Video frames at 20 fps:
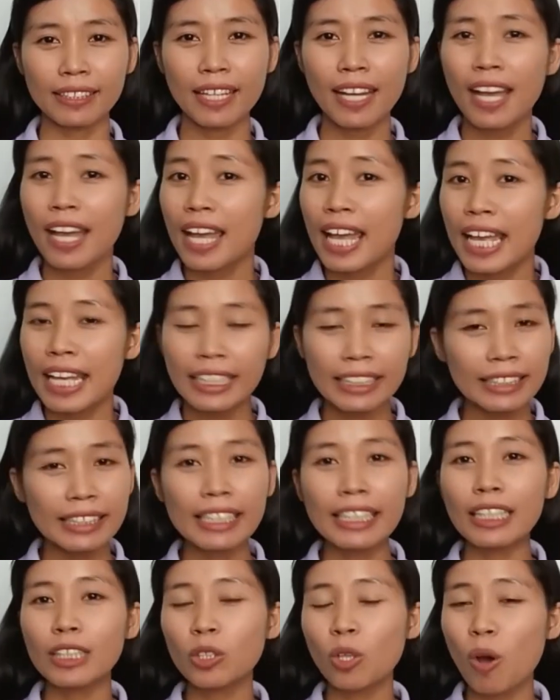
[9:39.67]
Hindi ito
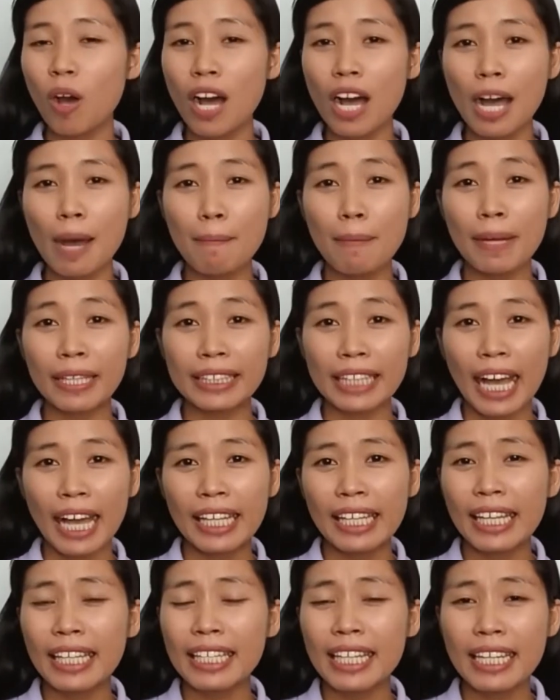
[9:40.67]
ang kamatayan na
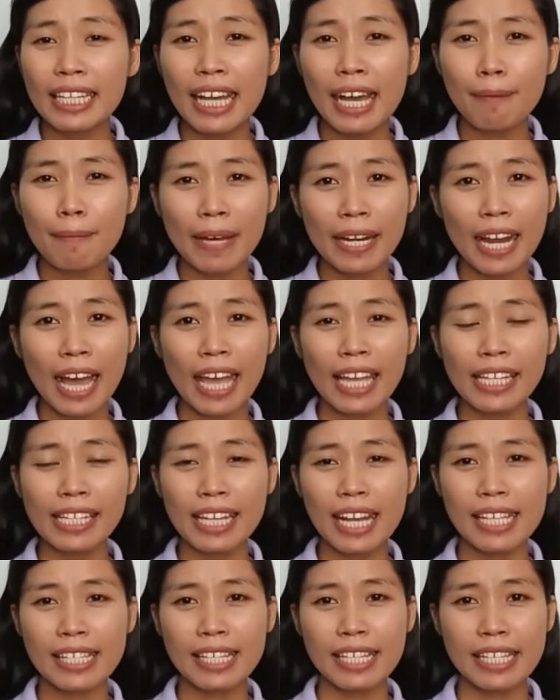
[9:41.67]
namarahil nasa
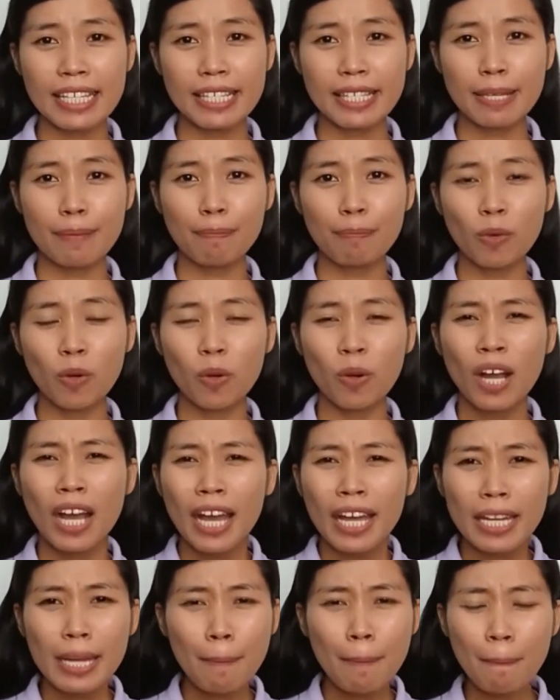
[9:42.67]
isip mo na
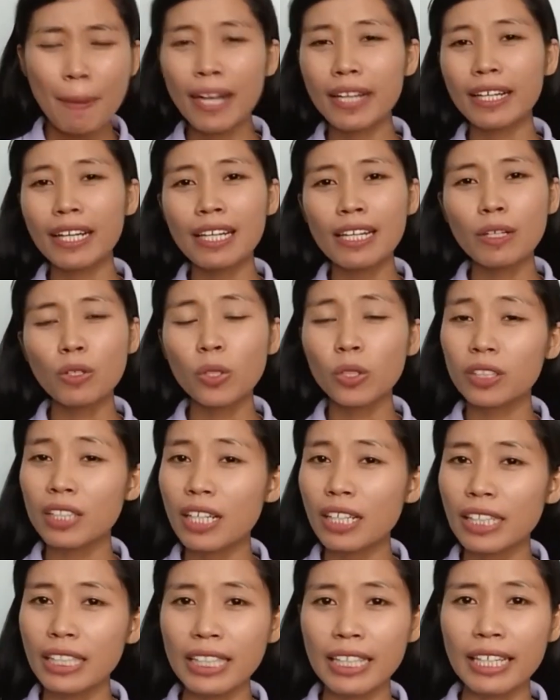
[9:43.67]
pagkalagot ng
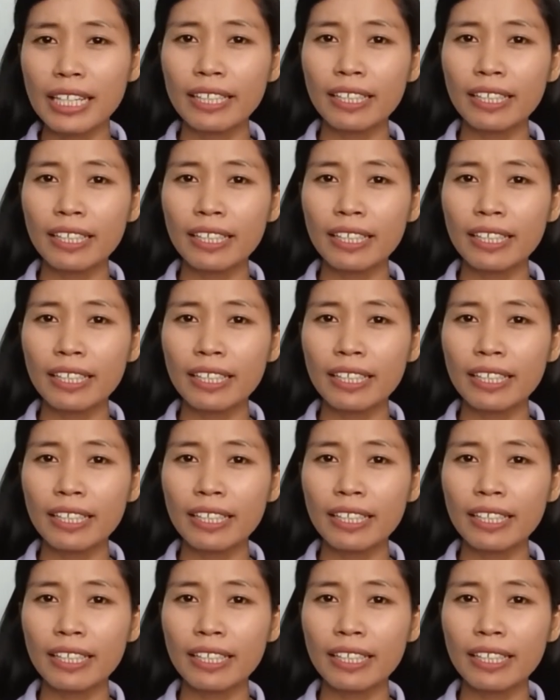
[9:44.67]
hininga ng